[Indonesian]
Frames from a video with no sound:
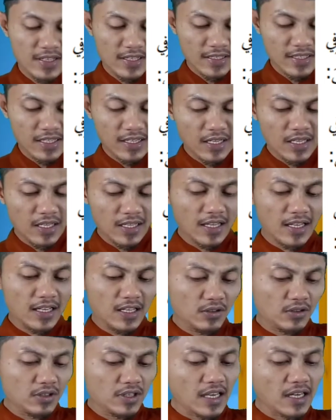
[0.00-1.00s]
Jadi
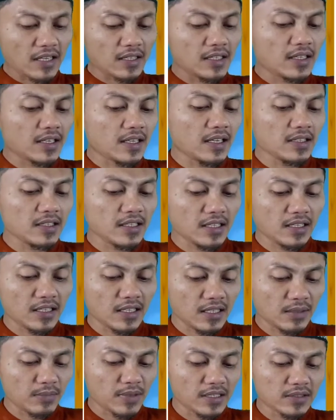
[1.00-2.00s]
kalau diartikan ya
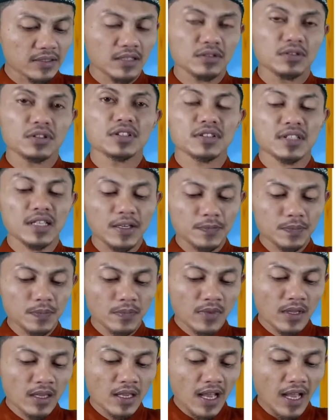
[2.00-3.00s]
dalam bahasa Indonesia,
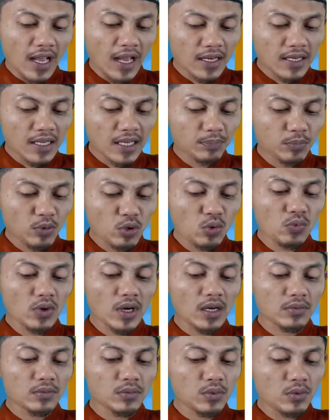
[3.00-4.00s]
adapun
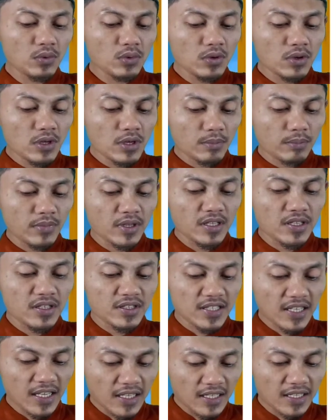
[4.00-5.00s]
wawu
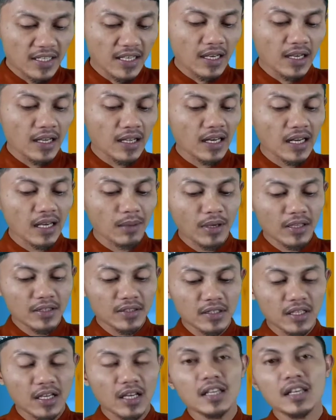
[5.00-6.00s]
menjadi
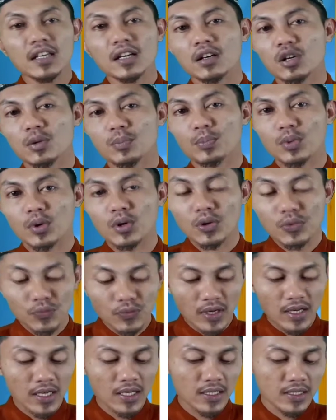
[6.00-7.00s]
alamatnya i'rab
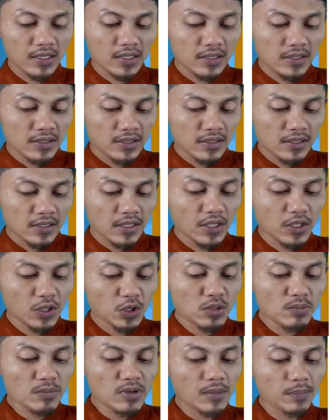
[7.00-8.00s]
rofa
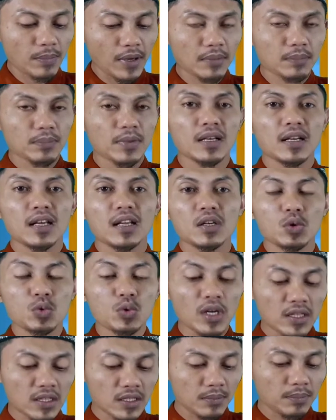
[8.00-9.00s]
itu menempat pada
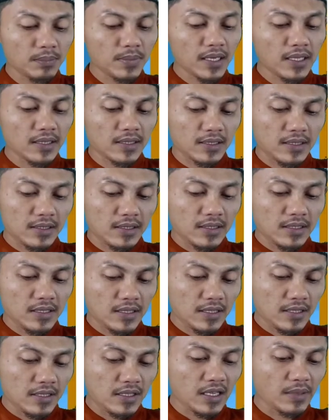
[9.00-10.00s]
dua tempat.
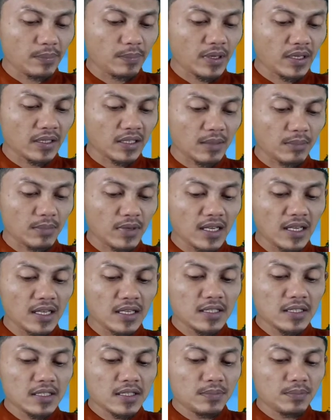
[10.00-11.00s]
Yang pertama
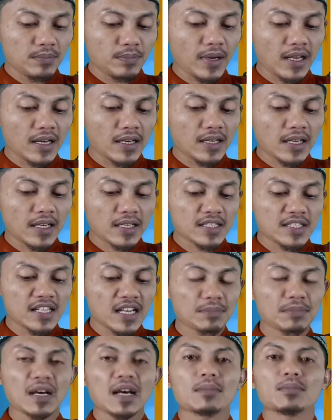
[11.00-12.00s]
pada
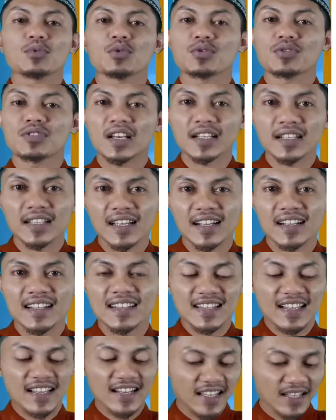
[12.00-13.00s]
jamak mudzakkar
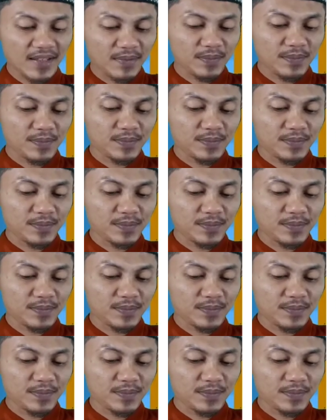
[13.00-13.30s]
salim.